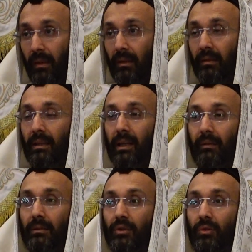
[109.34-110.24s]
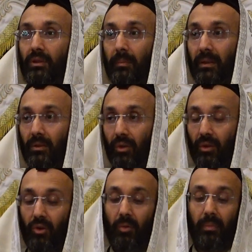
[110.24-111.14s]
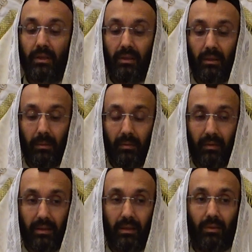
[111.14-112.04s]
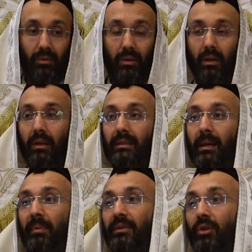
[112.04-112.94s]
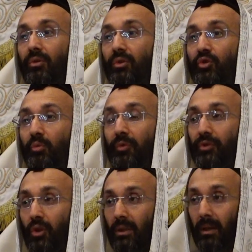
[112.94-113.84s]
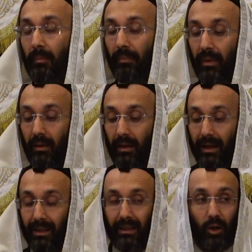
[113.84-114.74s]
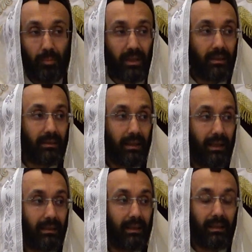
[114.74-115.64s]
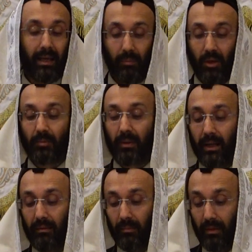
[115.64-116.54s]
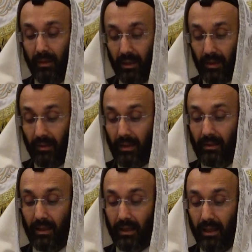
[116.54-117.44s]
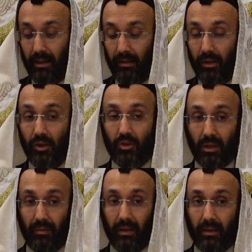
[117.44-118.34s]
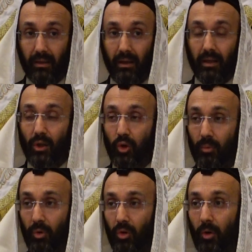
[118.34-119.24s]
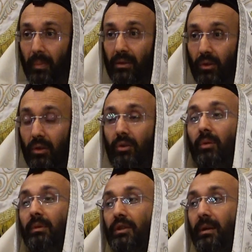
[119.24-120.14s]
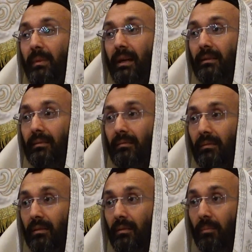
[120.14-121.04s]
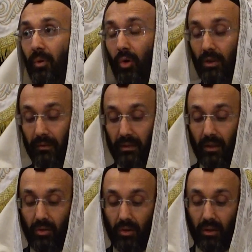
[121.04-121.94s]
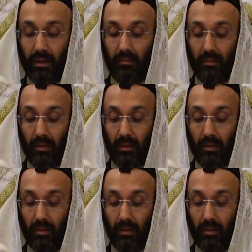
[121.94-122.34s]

и ты договорился, что он тебе построит дом, починит там квартиру за определенную сумму, все там, одна общая цена, тогда имеешь право. Говорит здесь Аллаха, человек, которому Гой построил дом на шаббат, против закона,